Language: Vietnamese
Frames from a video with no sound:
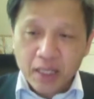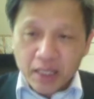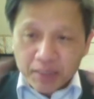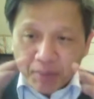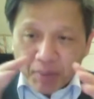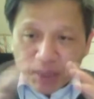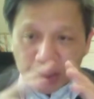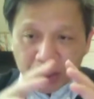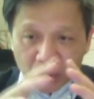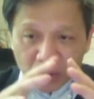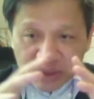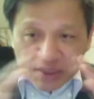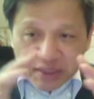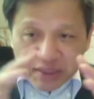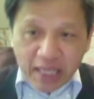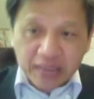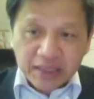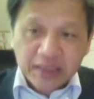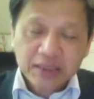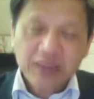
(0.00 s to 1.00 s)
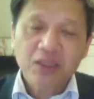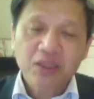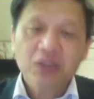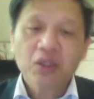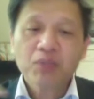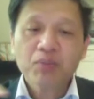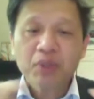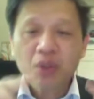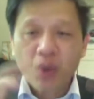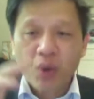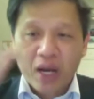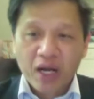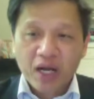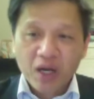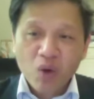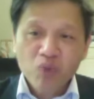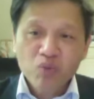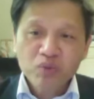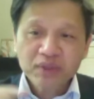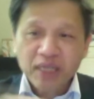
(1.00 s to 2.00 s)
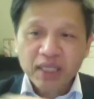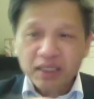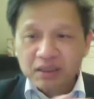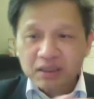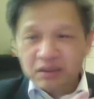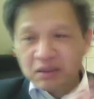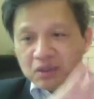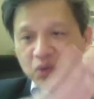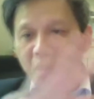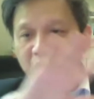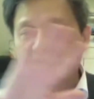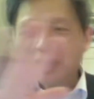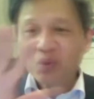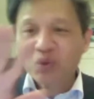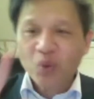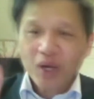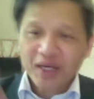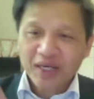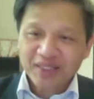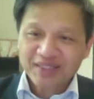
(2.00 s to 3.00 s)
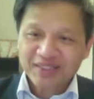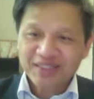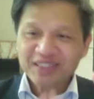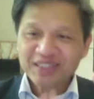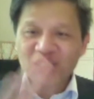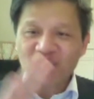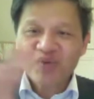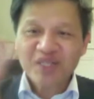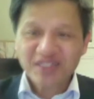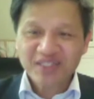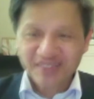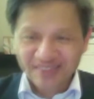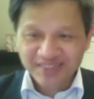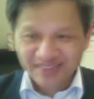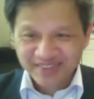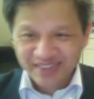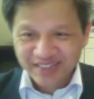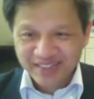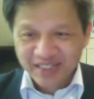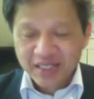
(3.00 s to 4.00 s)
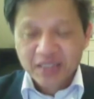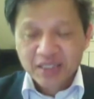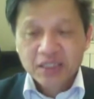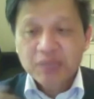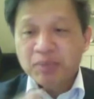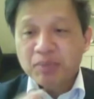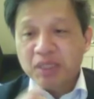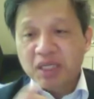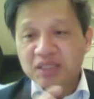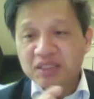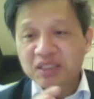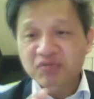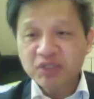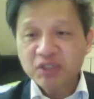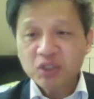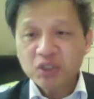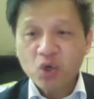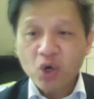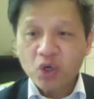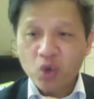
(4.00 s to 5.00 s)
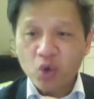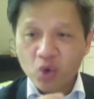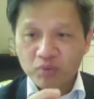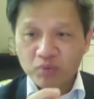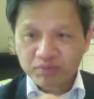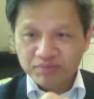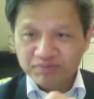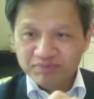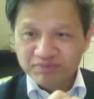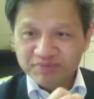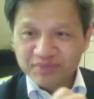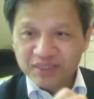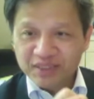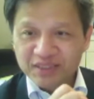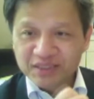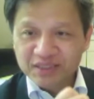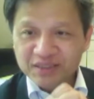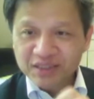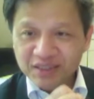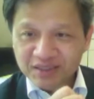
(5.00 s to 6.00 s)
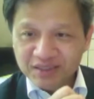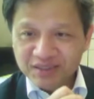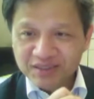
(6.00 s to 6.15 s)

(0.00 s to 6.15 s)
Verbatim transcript: bắt đầu nó giãn ra thì nó có một khoảng không gian tương đối an toàn nó rộng hơn nhưng mà người dân vẫn co cụ ở giữa